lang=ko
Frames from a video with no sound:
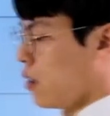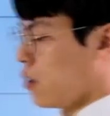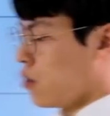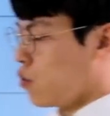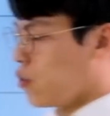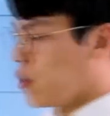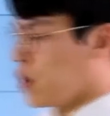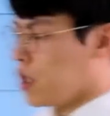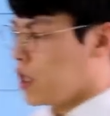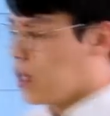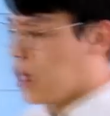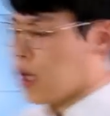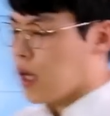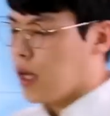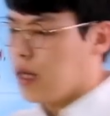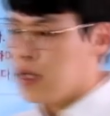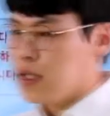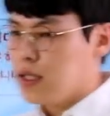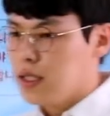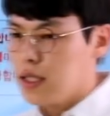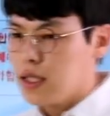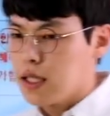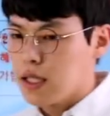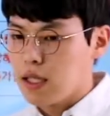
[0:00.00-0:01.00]

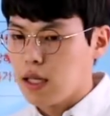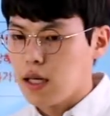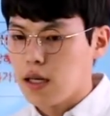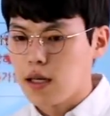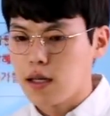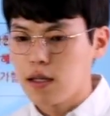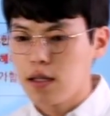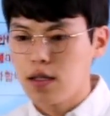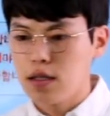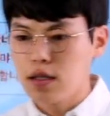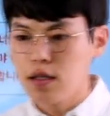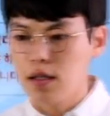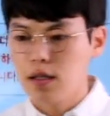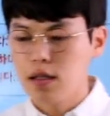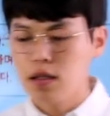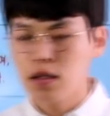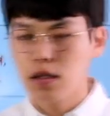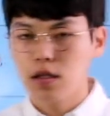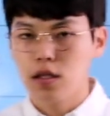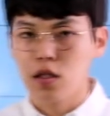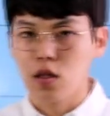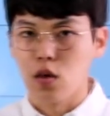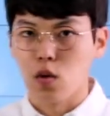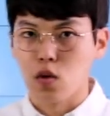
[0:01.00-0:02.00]
우리은행의 인재상을
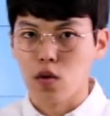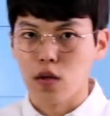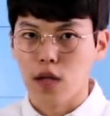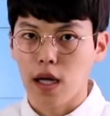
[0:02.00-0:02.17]
쓰시오.